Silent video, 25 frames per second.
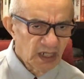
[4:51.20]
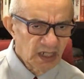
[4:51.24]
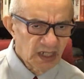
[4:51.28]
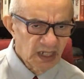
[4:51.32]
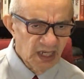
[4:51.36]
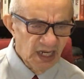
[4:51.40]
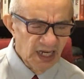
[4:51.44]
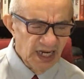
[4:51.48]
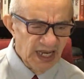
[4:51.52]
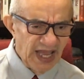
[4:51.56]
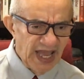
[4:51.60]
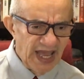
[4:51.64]

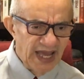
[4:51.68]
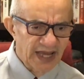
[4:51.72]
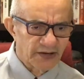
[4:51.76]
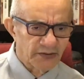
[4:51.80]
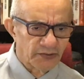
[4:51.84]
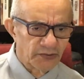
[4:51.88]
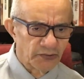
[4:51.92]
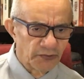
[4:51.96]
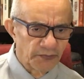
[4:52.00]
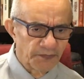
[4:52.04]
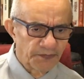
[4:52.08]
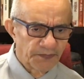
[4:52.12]

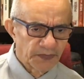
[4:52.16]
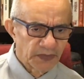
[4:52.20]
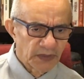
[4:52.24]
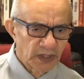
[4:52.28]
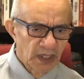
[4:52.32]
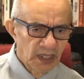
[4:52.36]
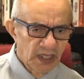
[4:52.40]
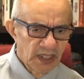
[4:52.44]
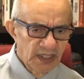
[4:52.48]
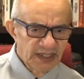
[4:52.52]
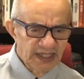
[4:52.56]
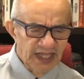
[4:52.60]
claro,
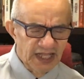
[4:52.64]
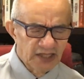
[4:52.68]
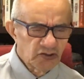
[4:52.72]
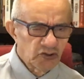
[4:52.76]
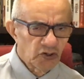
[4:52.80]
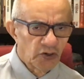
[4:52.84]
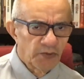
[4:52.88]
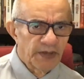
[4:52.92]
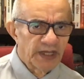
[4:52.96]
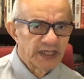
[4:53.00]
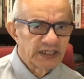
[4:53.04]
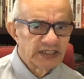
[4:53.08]

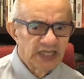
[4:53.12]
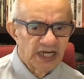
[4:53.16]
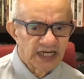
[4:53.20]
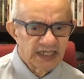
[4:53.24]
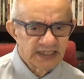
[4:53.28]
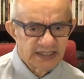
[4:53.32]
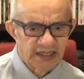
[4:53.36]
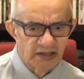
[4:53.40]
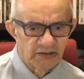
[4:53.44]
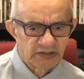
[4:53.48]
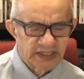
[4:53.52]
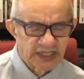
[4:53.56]
naturalmente ela
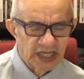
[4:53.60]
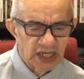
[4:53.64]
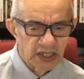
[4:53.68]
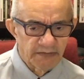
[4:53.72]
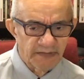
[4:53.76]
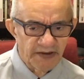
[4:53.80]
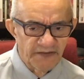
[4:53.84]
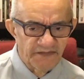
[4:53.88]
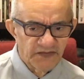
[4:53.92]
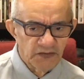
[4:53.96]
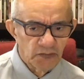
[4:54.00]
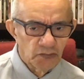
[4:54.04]
está usando
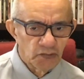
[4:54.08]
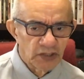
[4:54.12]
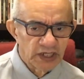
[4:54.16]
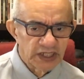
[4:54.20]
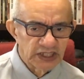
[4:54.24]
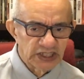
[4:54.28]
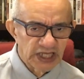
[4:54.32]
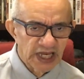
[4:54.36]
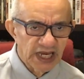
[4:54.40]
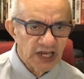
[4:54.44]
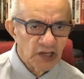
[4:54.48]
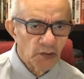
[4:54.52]
uma figura
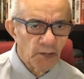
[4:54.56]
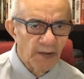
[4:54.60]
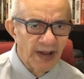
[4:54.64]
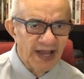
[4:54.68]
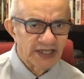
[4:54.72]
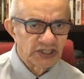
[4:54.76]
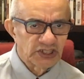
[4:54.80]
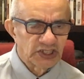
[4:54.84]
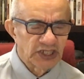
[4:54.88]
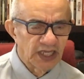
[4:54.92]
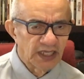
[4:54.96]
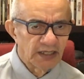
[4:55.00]
de
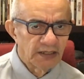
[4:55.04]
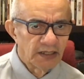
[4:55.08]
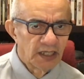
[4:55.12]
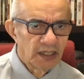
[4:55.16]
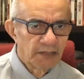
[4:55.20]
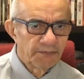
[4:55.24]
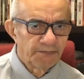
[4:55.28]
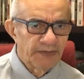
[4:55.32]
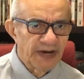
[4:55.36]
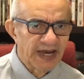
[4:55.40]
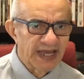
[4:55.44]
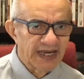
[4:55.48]
linguagem
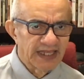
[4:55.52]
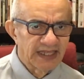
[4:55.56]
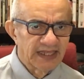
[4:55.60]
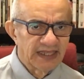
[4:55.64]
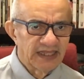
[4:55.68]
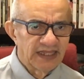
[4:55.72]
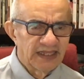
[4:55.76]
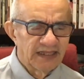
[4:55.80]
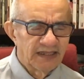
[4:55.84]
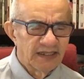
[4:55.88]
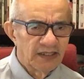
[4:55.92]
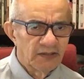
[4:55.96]
para
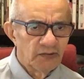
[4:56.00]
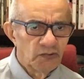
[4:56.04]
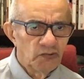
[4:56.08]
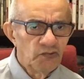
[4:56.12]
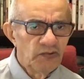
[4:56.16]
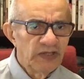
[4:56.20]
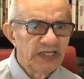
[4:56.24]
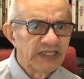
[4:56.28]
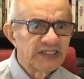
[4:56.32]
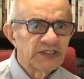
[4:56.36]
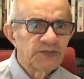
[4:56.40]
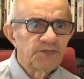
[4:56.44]

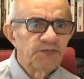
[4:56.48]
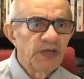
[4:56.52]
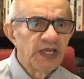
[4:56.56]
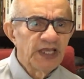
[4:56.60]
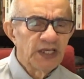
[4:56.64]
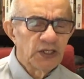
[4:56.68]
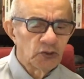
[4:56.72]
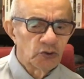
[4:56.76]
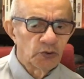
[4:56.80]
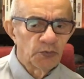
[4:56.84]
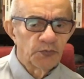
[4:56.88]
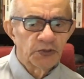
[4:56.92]
um
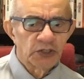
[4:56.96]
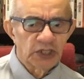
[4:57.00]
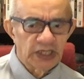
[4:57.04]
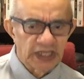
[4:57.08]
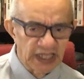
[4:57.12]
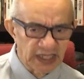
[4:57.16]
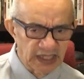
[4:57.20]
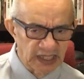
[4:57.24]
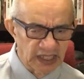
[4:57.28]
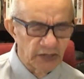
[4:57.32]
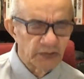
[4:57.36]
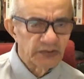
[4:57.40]
espírito,
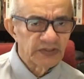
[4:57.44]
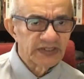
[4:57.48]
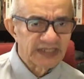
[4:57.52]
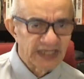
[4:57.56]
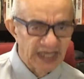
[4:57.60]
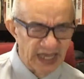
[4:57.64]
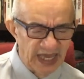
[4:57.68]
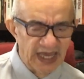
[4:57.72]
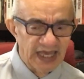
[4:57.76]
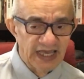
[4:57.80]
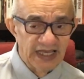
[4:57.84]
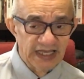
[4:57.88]
porque Deus
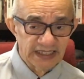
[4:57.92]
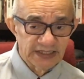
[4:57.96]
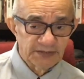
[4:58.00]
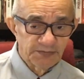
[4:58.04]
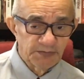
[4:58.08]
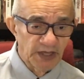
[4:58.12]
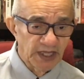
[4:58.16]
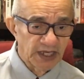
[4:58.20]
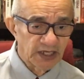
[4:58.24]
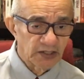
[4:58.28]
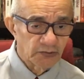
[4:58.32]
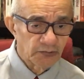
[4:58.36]
é
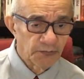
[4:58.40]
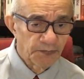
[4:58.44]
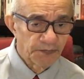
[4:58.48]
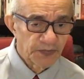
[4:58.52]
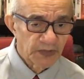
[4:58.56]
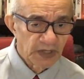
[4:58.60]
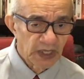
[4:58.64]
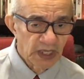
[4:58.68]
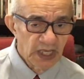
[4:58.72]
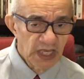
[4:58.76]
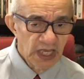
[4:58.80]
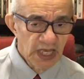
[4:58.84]
espírito.
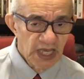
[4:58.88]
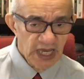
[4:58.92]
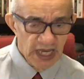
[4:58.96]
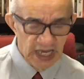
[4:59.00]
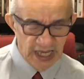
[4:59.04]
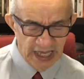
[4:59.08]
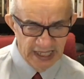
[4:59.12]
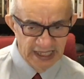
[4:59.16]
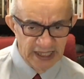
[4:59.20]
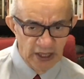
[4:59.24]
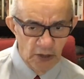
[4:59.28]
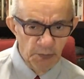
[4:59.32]

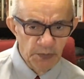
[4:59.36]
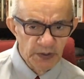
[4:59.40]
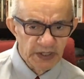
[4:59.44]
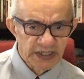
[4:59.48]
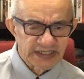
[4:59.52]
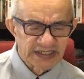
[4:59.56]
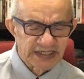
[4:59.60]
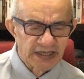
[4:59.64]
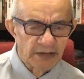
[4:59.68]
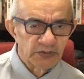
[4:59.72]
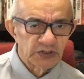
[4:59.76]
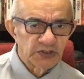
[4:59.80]
E não
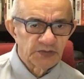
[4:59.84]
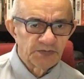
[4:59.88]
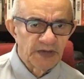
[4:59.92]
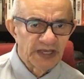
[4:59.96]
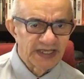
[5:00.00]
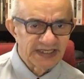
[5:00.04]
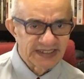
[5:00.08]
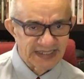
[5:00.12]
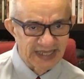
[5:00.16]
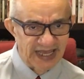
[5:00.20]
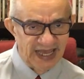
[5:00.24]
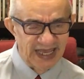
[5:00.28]
precisamos
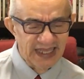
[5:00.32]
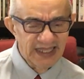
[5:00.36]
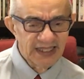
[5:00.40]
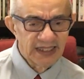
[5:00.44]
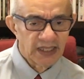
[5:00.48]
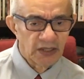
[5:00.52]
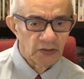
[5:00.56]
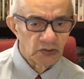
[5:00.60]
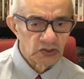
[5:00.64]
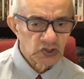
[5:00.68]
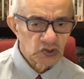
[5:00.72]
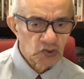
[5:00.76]
pensar em
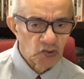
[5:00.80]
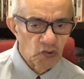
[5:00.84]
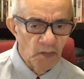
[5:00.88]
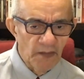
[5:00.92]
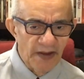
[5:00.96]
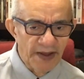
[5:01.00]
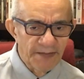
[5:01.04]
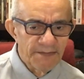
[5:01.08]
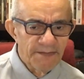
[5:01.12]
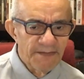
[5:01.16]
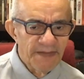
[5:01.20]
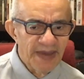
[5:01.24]
Deus
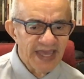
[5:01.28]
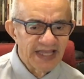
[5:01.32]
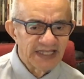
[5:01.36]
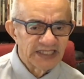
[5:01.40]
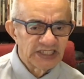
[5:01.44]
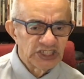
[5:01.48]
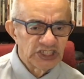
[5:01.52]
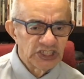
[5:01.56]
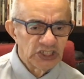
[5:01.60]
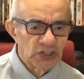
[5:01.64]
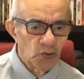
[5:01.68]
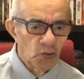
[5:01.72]
com a
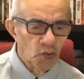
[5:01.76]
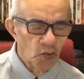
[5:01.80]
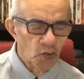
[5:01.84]
mente